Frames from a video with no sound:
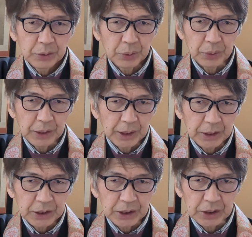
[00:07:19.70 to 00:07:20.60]
東
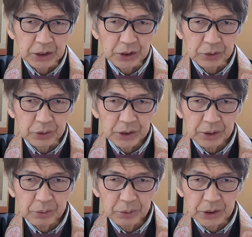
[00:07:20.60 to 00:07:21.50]
南アジアに移住して
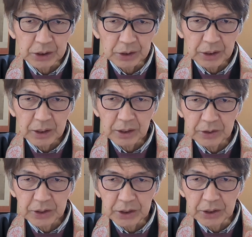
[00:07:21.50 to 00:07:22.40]
個人で
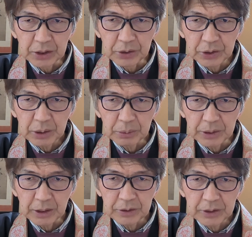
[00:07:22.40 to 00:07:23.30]
稼いでいる人も
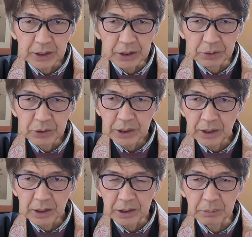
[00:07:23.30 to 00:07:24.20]
たくさんいる
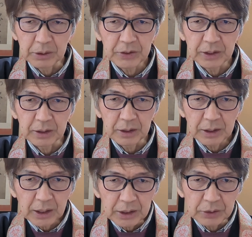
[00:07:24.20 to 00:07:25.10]
じゃありません
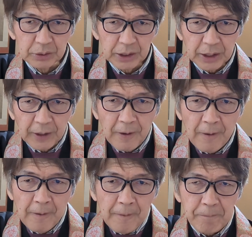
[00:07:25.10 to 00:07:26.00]
か、言うてね。
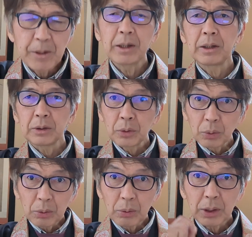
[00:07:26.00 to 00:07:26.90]
で、
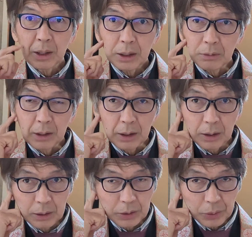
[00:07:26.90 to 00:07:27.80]
ここから
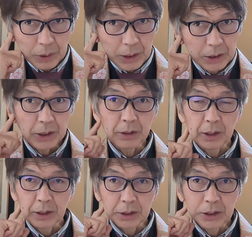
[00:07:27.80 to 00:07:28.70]
は東南アジアの
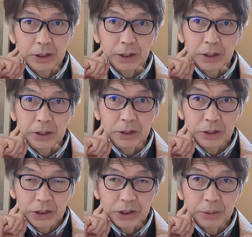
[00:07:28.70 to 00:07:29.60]
話じゃない
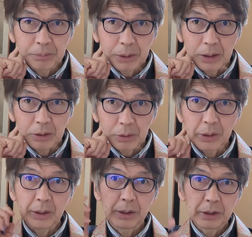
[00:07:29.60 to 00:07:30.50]
し、いっぺんこ
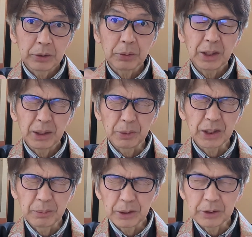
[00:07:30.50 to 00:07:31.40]
れ動画でも
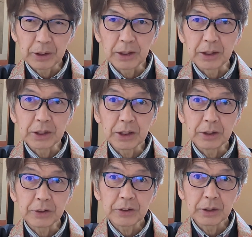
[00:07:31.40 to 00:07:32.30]
喋ってる話な
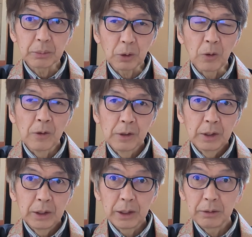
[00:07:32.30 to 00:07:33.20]
んですけども、
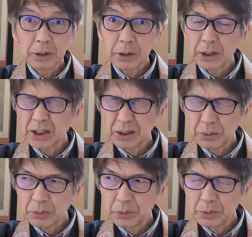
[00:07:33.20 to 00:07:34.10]
え私
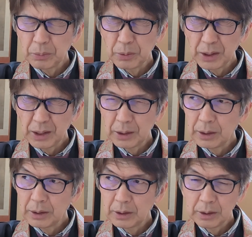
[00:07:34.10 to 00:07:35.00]
の子供
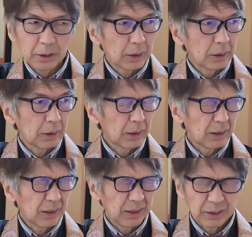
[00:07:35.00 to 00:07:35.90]

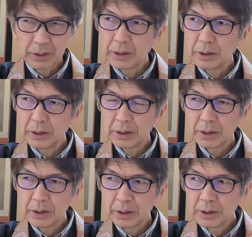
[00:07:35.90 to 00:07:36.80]
が、
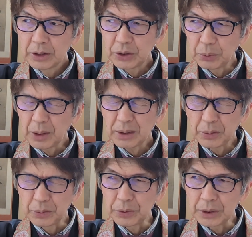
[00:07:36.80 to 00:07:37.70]
えー、小学校
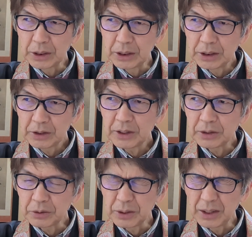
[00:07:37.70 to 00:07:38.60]
の時に
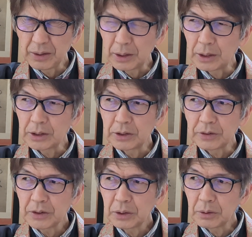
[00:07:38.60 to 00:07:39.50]
2009年の話で
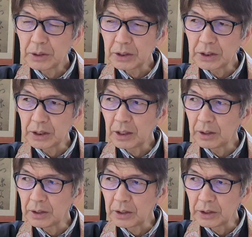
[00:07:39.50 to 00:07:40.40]
すけど私
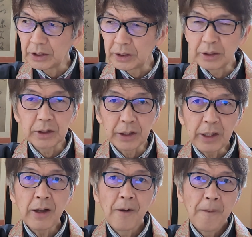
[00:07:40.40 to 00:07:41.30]
カナダに行って